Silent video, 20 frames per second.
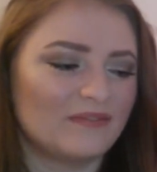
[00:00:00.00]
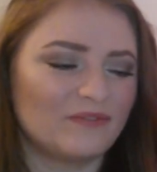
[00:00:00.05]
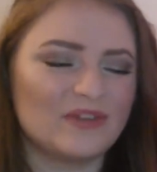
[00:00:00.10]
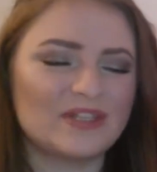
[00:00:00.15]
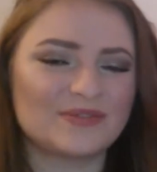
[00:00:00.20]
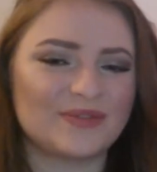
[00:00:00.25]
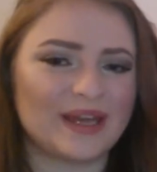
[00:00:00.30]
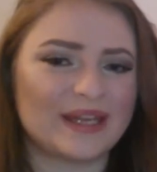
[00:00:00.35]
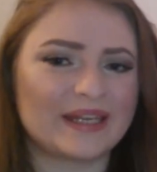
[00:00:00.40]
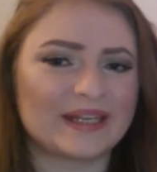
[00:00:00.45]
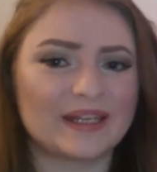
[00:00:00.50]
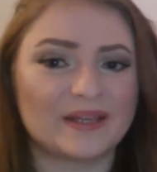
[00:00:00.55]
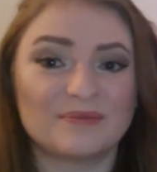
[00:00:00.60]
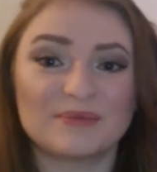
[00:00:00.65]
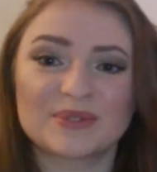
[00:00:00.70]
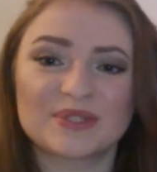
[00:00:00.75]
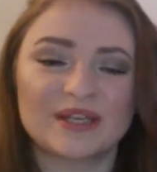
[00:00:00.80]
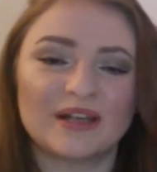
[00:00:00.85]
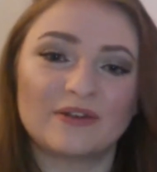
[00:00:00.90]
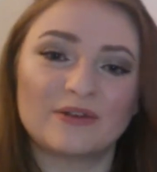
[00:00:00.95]
wie es weitergeht,
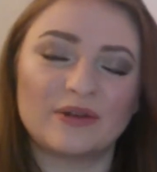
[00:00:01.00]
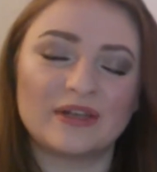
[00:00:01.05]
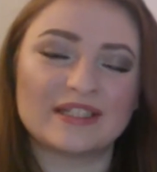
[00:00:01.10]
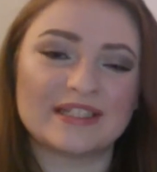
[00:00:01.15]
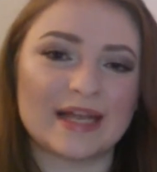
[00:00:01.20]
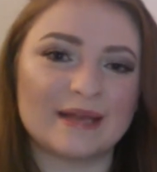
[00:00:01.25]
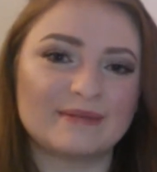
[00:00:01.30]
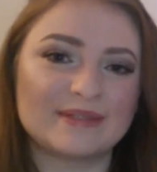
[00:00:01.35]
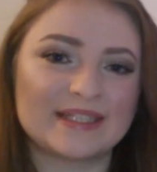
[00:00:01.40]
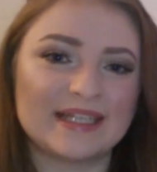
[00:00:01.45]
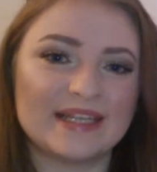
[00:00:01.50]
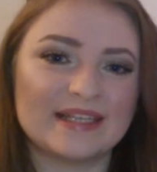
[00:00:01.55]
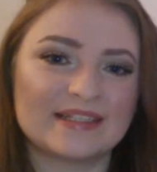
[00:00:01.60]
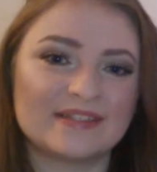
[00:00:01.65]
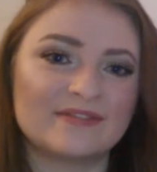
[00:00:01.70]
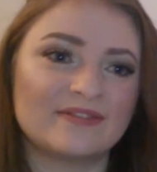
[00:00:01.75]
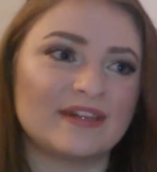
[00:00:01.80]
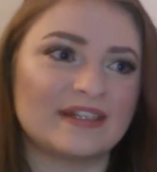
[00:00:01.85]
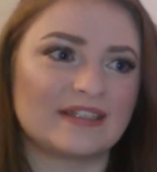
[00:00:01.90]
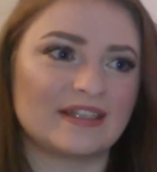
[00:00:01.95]
müsst ihr natürlich selbst
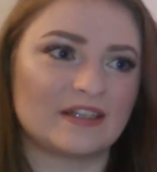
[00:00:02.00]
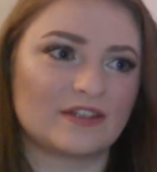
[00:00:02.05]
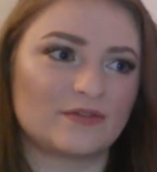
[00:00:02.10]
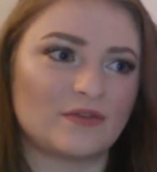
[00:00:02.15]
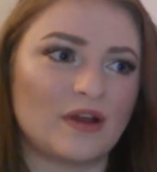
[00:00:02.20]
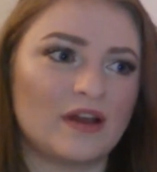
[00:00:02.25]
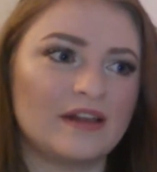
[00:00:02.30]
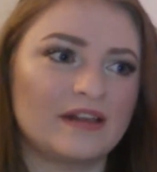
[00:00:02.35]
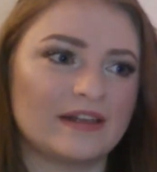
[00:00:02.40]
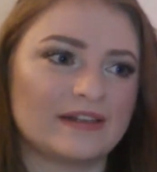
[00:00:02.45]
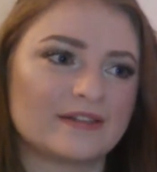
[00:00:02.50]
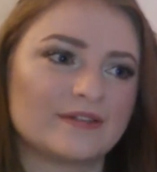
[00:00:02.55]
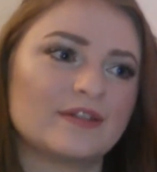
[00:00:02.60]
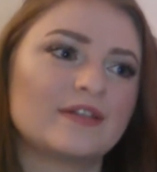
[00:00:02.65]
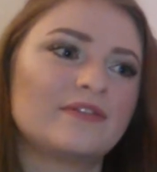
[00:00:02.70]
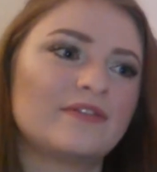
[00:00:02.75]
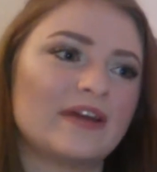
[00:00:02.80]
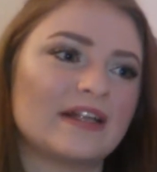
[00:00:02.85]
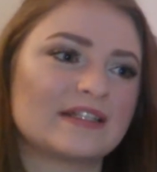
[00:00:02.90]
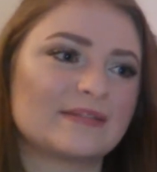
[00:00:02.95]
lesen, falls ihr das wollt. Also
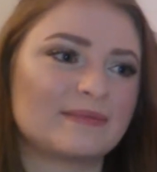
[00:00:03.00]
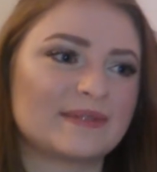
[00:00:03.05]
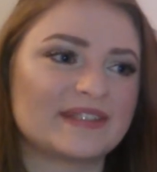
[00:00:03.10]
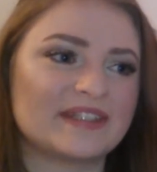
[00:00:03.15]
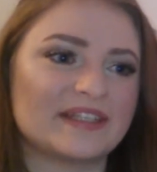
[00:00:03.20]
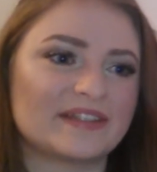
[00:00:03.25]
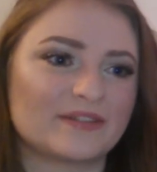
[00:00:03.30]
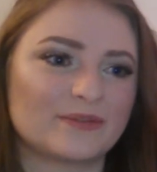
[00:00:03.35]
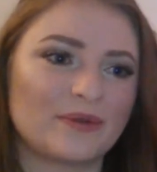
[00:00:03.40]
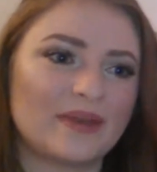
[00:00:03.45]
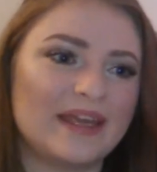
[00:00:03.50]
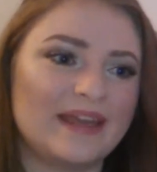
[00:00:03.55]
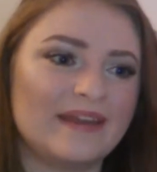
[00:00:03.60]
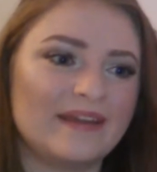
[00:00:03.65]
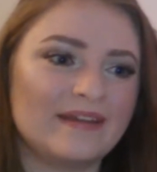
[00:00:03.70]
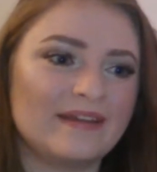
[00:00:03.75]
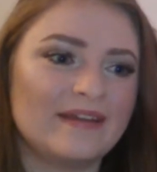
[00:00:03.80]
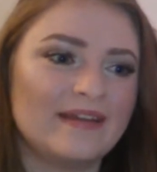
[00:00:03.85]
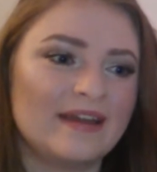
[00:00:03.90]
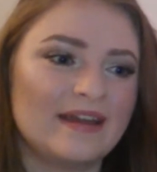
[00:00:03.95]
ich fand es bis jetzt
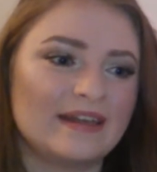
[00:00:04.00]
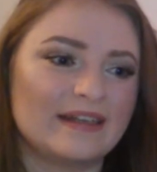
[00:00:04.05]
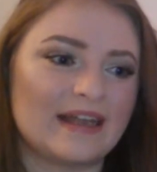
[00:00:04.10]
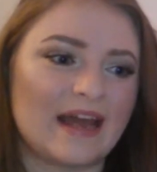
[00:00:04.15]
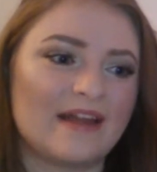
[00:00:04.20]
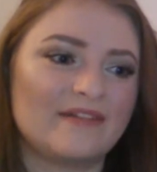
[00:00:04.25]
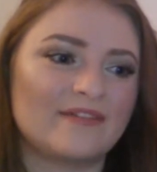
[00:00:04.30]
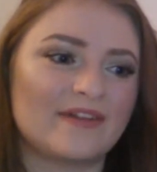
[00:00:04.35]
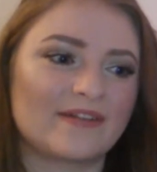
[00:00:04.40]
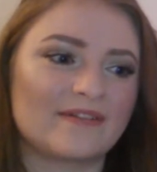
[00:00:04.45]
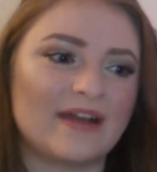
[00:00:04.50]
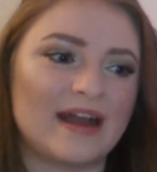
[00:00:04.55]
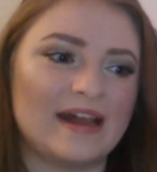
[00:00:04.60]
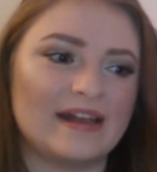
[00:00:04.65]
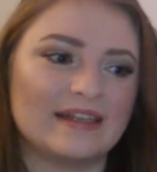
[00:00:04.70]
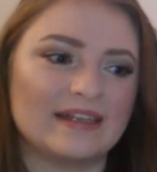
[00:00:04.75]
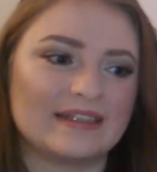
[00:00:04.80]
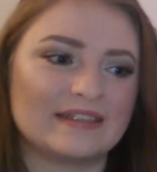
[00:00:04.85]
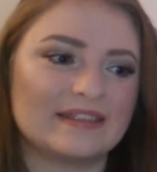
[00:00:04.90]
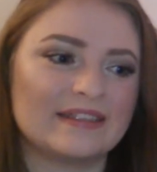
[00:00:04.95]
okay. Der Anfang war
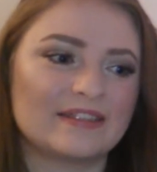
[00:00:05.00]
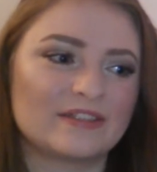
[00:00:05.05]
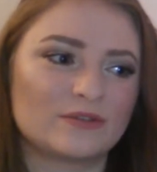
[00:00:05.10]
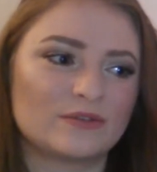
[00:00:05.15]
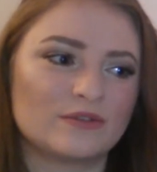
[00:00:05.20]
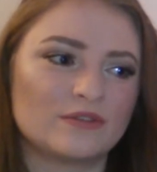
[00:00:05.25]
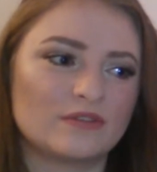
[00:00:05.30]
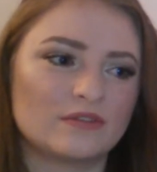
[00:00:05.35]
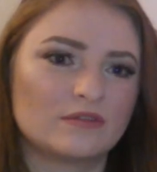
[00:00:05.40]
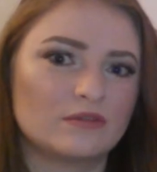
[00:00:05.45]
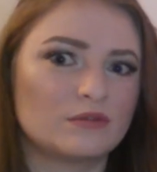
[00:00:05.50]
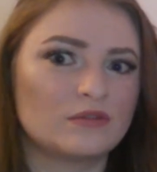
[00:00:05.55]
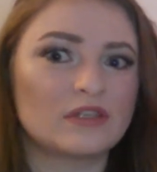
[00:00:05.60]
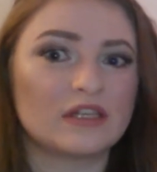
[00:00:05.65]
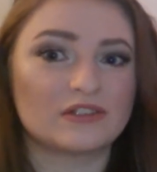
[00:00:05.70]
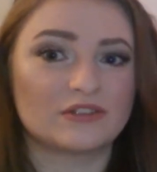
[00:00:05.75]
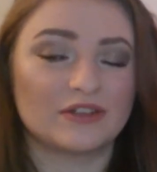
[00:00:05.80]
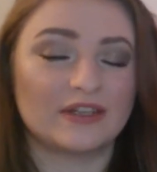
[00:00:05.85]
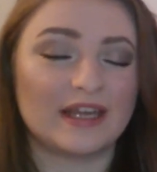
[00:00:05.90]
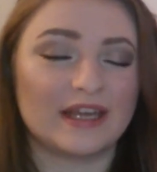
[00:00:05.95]
halt echt nicht so
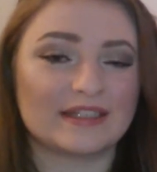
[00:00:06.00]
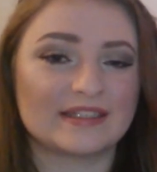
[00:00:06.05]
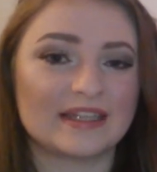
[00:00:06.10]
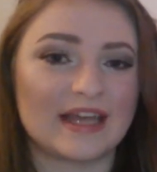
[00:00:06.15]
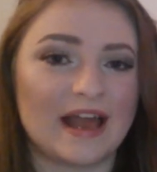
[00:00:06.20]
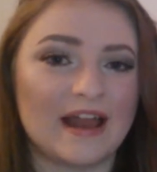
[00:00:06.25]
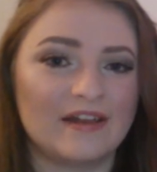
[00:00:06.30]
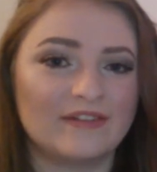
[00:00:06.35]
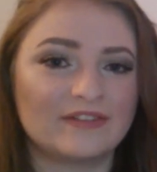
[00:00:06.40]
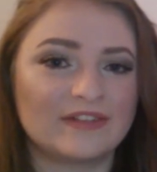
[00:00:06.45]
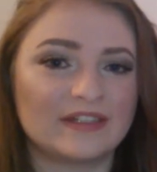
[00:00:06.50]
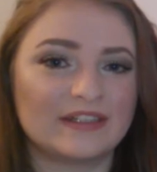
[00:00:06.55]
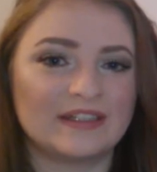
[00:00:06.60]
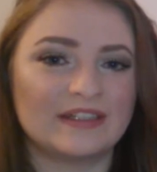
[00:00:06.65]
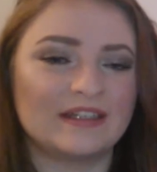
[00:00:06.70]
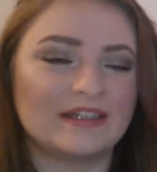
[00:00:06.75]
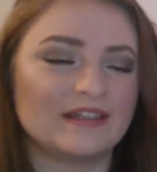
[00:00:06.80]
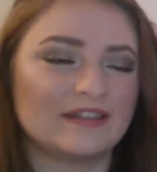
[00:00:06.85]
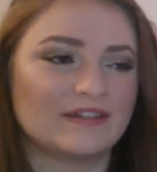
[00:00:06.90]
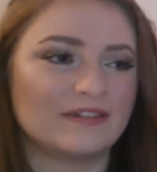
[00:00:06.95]
gut. Also die erste Hälfte,
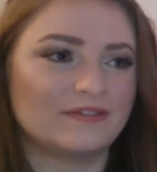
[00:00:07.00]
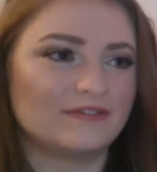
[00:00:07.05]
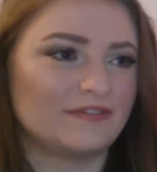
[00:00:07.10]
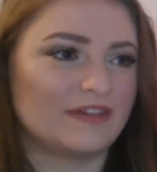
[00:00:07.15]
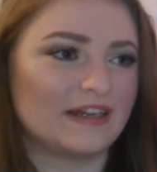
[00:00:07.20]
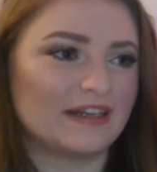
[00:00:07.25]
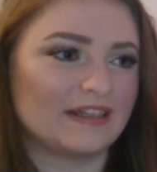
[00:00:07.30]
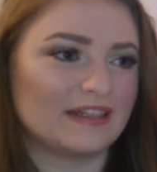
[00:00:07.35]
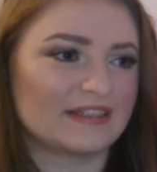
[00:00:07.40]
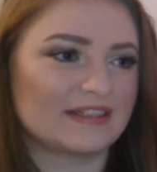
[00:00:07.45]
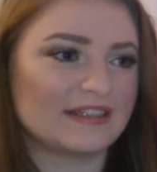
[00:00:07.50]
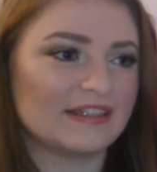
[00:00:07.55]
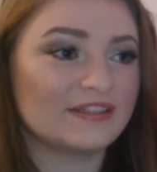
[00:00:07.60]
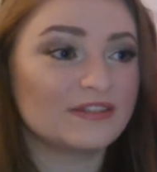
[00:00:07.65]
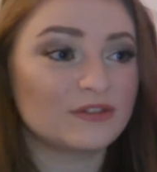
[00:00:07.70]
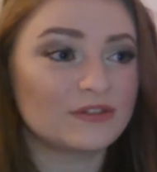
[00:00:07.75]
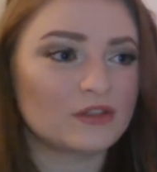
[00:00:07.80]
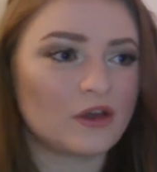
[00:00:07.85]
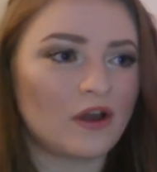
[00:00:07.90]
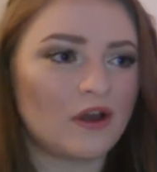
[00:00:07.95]
die fand ich jetzt
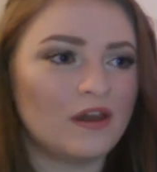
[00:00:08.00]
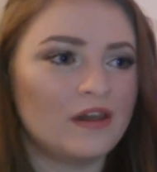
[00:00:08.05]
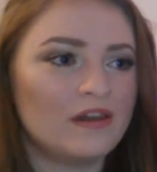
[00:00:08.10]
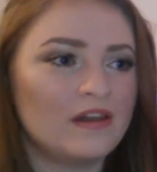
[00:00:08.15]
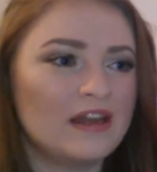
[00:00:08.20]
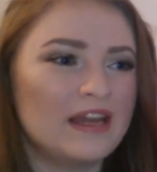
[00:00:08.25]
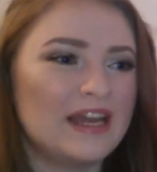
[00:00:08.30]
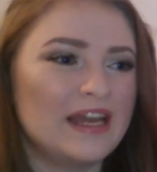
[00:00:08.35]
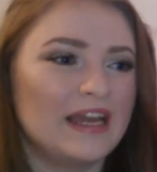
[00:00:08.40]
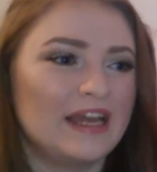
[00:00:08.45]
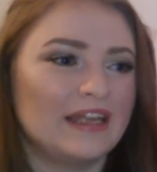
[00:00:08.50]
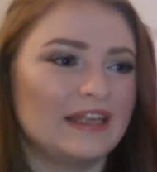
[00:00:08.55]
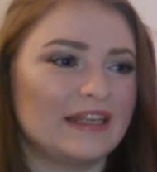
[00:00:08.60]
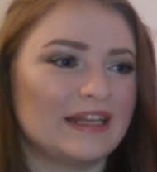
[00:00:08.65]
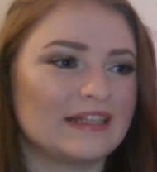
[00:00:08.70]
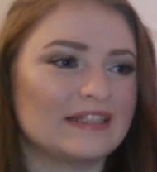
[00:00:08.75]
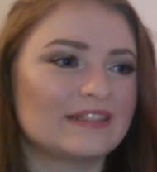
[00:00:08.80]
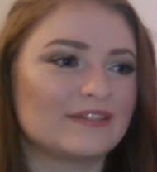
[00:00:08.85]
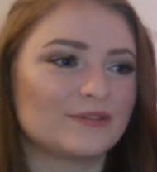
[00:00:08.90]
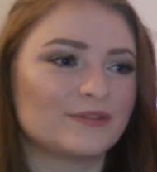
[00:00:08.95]
nicht so toll.
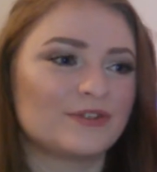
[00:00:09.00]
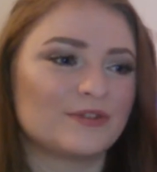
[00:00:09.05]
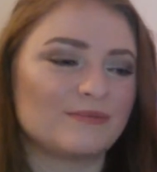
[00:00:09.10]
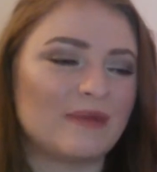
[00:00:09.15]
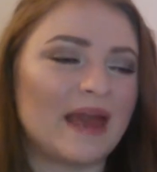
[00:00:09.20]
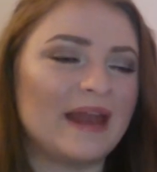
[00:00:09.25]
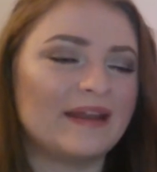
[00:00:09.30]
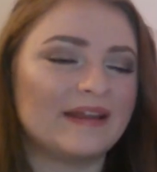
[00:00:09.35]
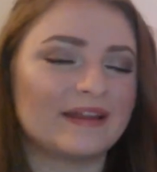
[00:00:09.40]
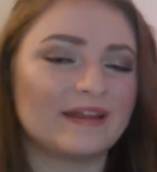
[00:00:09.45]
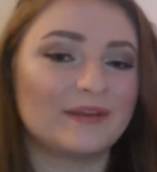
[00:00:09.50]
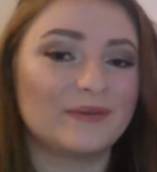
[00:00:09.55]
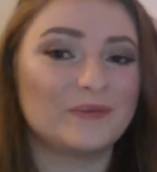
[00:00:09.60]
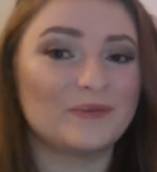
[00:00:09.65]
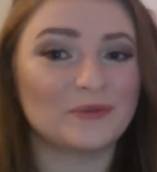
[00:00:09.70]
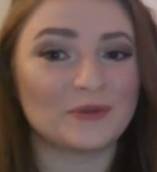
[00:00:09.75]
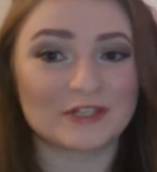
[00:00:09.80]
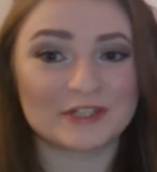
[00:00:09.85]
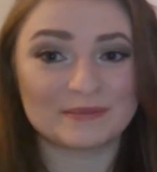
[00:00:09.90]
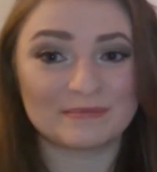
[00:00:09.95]
Jetzt so zum Ende
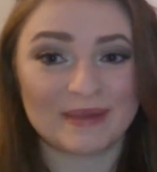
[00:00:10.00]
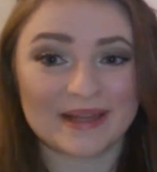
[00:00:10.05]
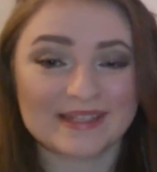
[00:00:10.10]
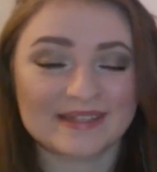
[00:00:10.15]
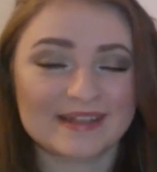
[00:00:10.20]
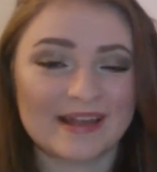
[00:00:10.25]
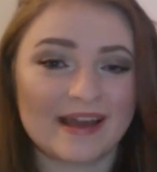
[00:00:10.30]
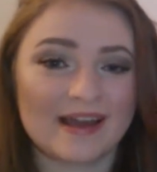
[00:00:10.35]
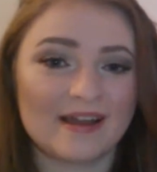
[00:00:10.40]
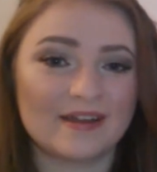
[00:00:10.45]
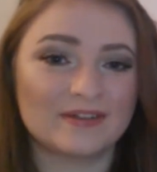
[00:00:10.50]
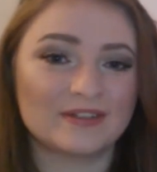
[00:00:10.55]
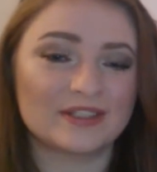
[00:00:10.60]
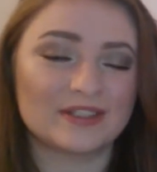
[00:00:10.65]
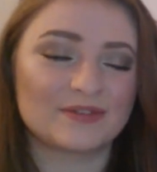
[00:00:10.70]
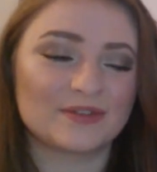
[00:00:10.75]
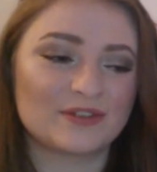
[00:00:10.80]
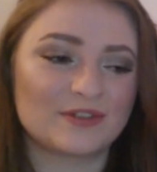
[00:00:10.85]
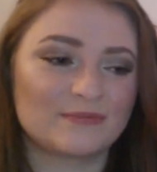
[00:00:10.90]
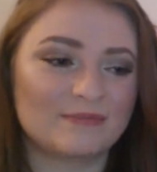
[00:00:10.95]
hin wird es besser
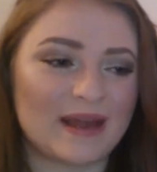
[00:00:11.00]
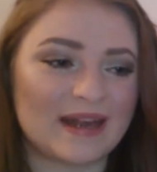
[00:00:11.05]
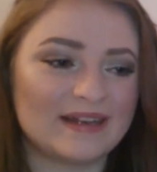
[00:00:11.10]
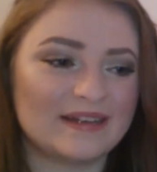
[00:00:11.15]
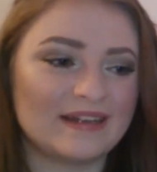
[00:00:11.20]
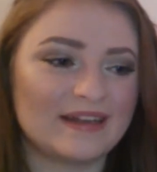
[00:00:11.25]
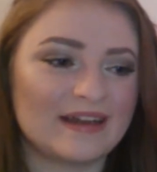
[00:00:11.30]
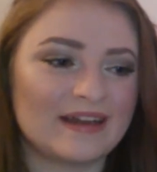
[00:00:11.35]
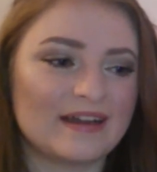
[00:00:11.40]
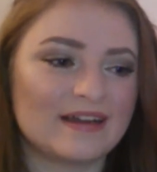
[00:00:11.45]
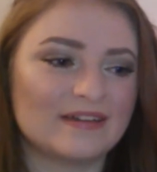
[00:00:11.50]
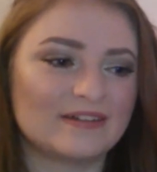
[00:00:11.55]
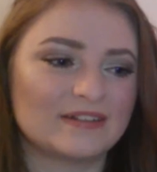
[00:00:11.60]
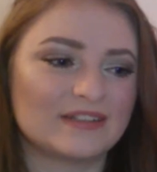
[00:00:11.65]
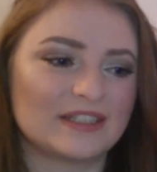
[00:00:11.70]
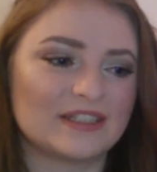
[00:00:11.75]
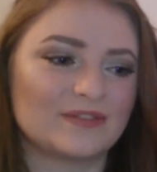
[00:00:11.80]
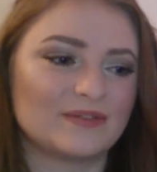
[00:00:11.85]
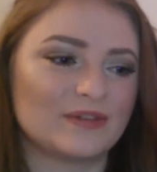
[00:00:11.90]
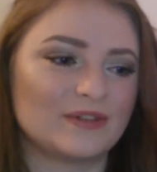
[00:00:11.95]
und es wird spannender
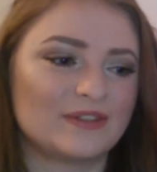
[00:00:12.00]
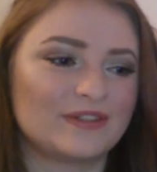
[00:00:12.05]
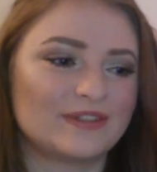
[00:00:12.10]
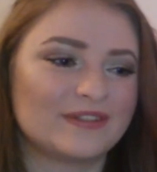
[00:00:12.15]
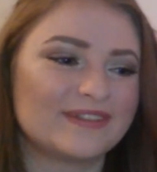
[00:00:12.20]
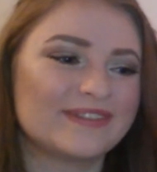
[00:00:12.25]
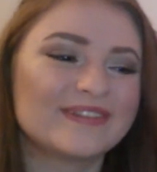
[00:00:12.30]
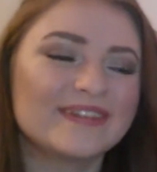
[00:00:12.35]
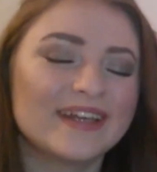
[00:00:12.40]
und es wird